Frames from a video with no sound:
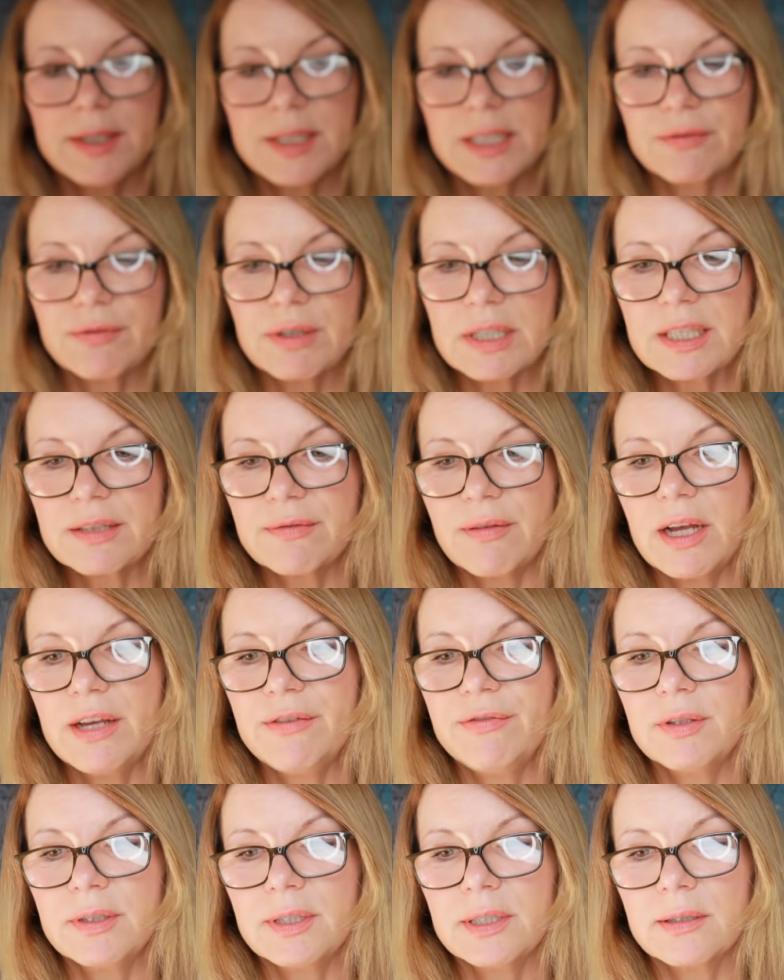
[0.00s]
ist
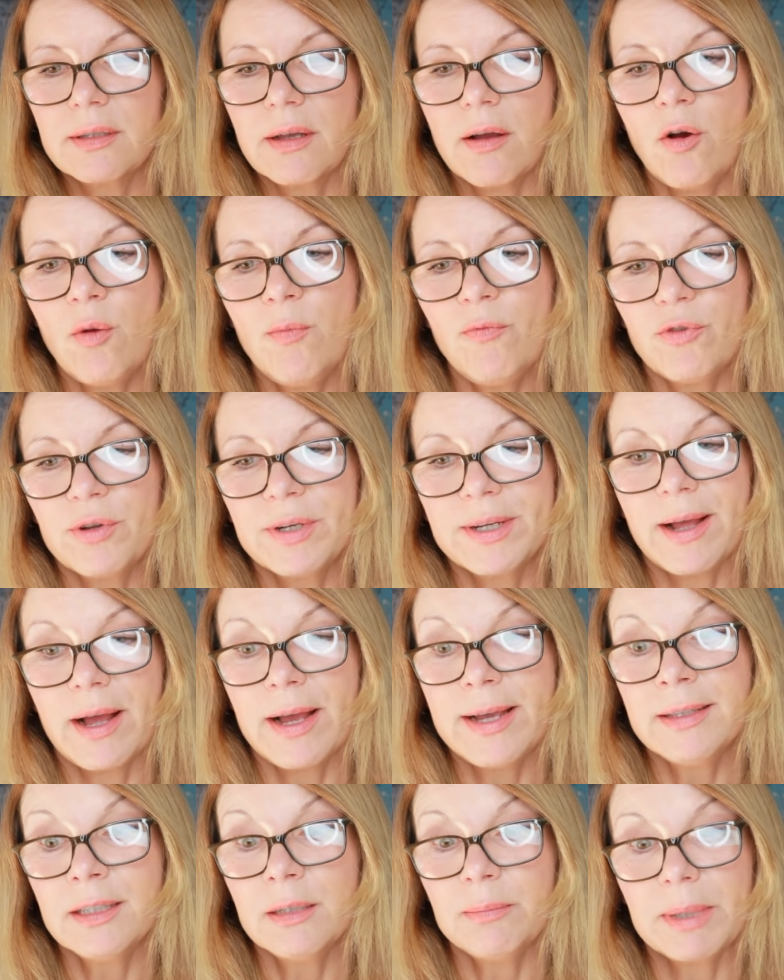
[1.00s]
verzweifelt, ihr Traum von der
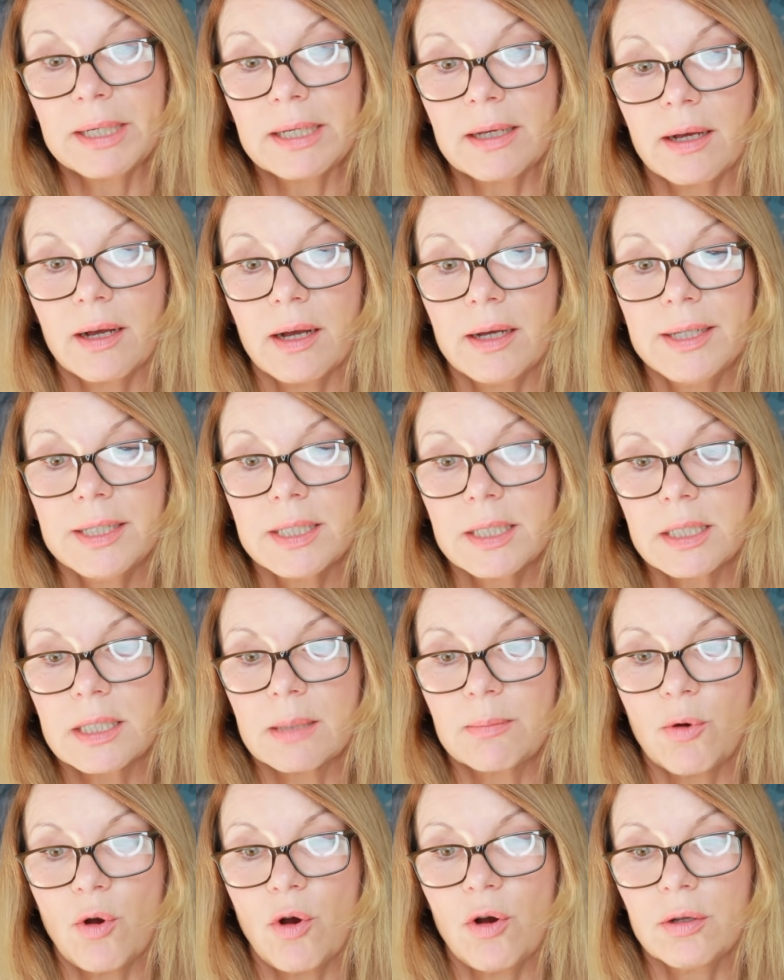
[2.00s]
eigenen Bäckerei ist
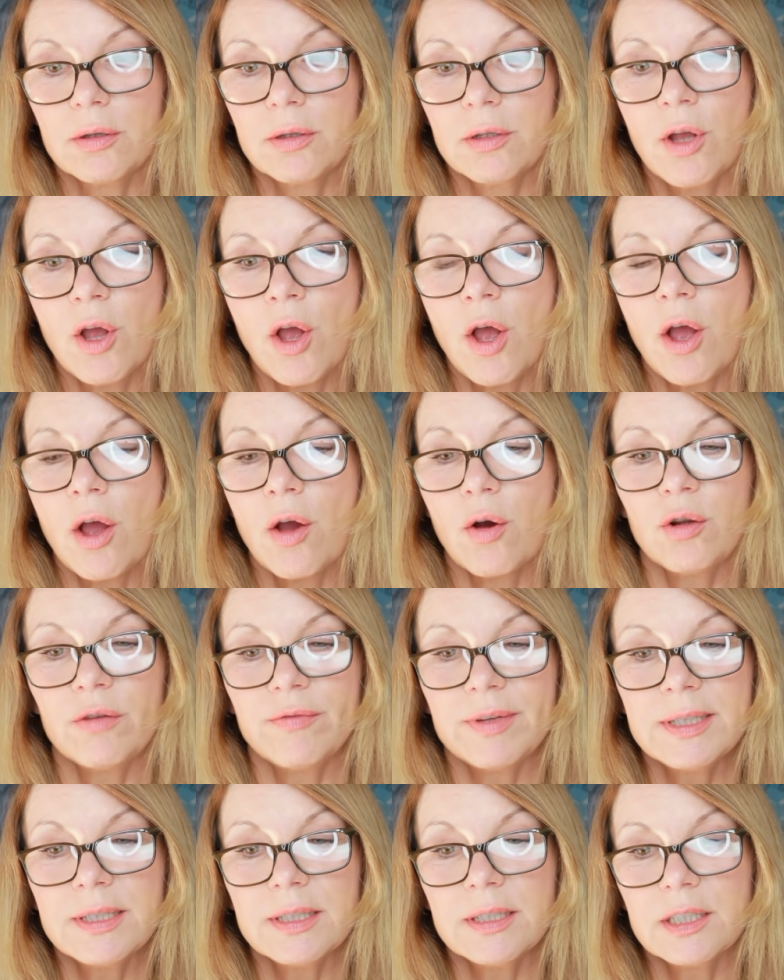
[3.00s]
zerbrochen und
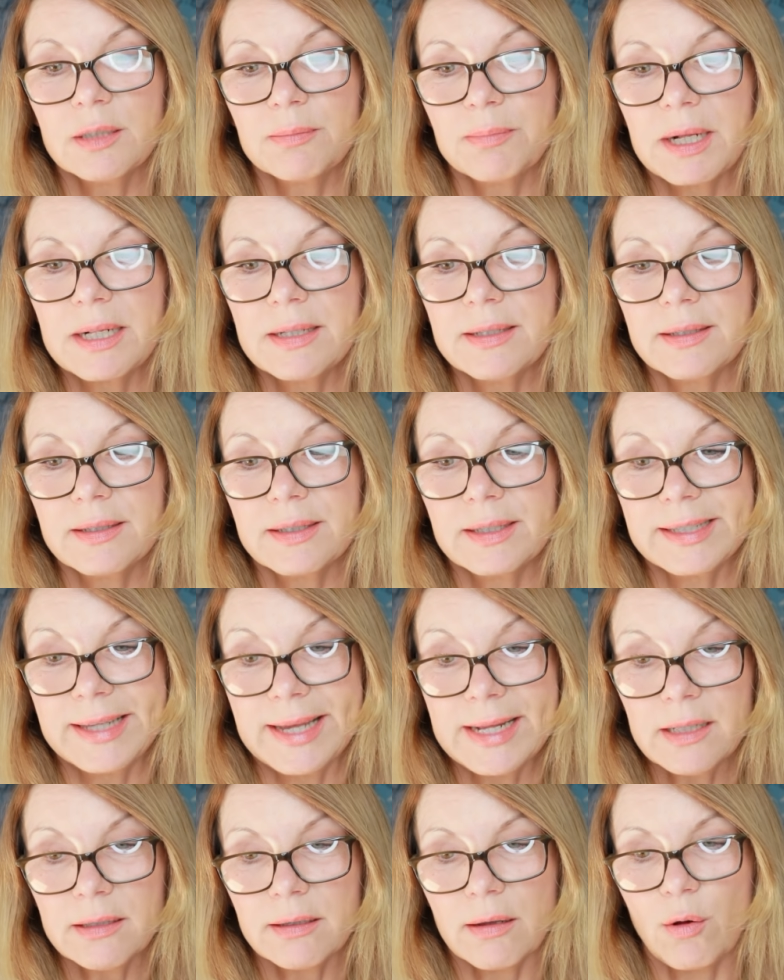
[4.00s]
wenn sie nicht bald
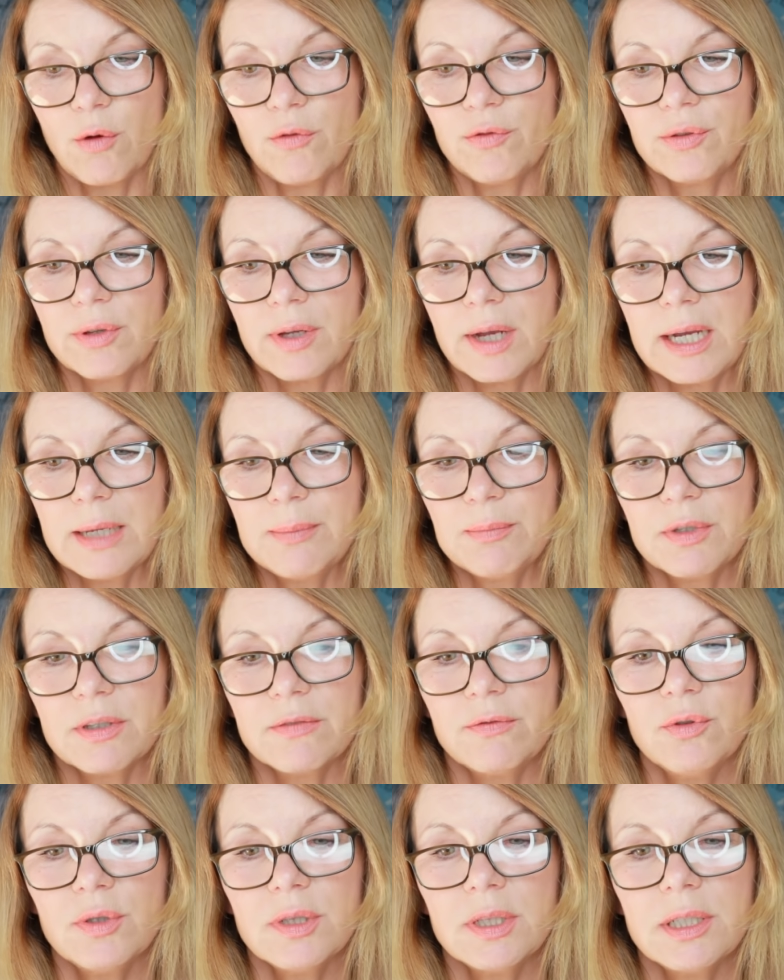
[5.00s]
Geld
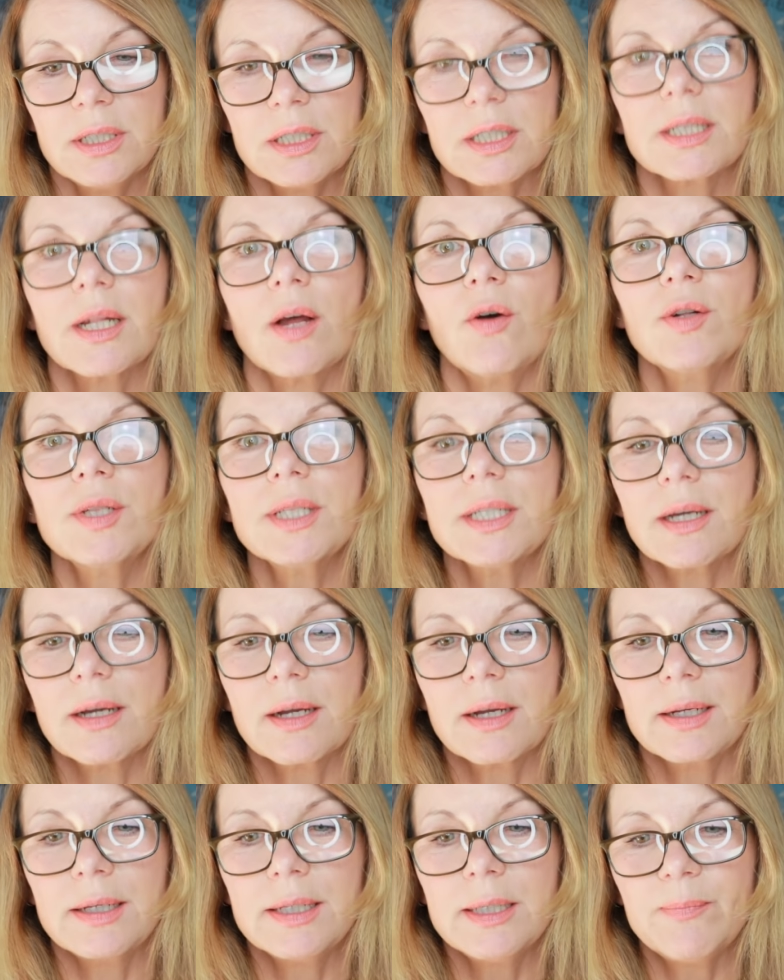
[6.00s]
auftreibt, wird sie das Haus ihrer
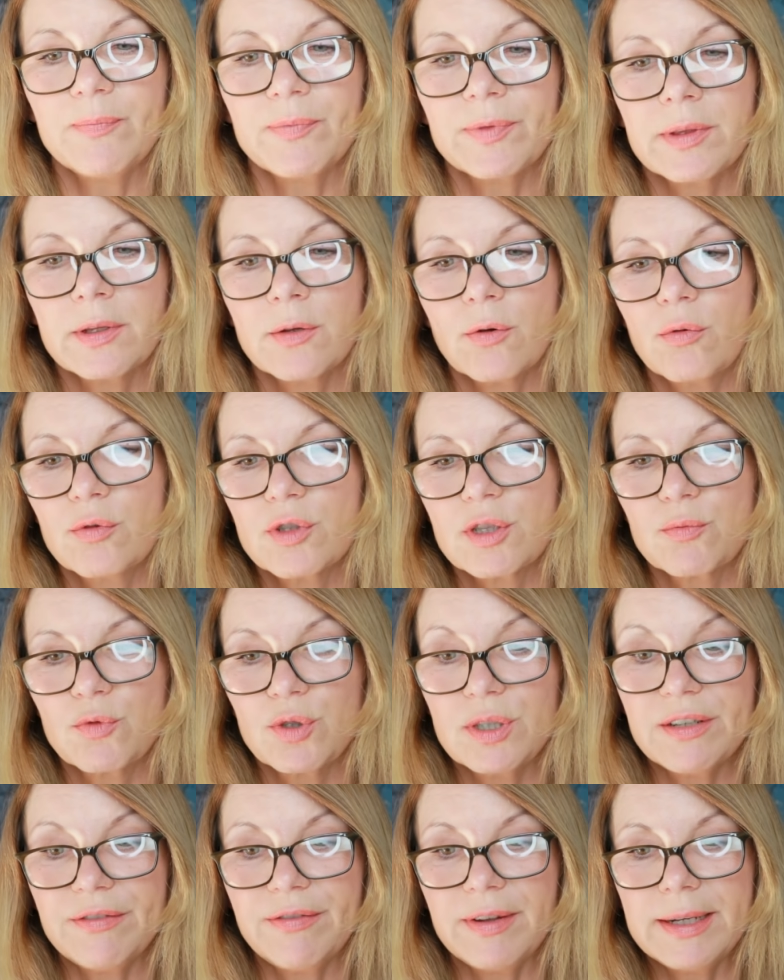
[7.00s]
geliebten
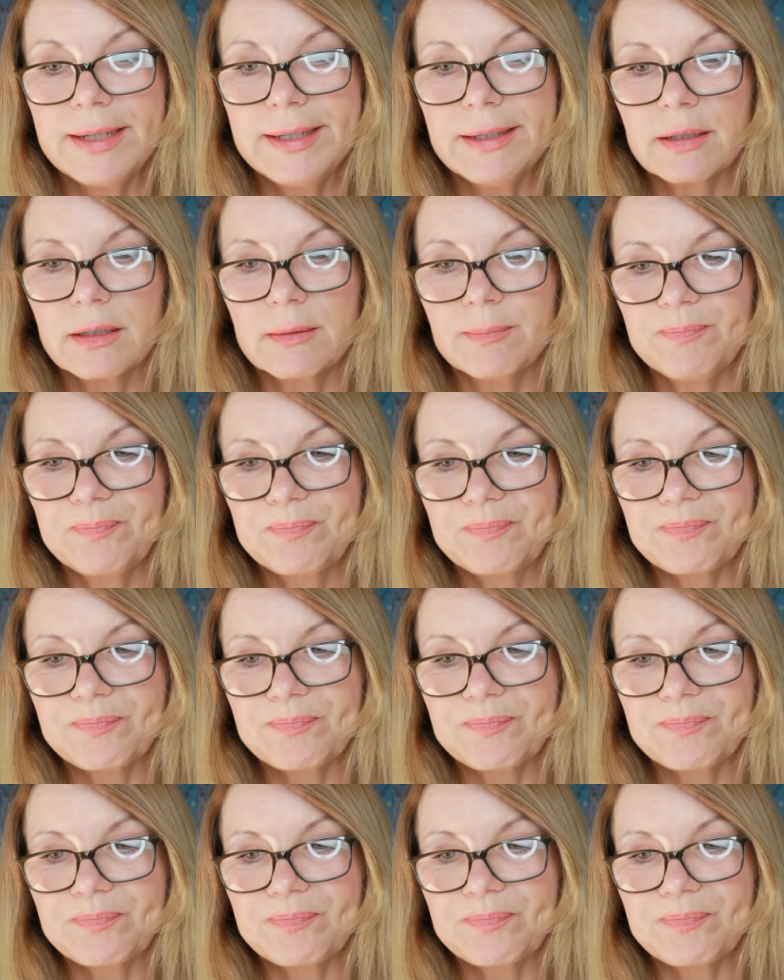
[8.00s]
Großmutter verlieren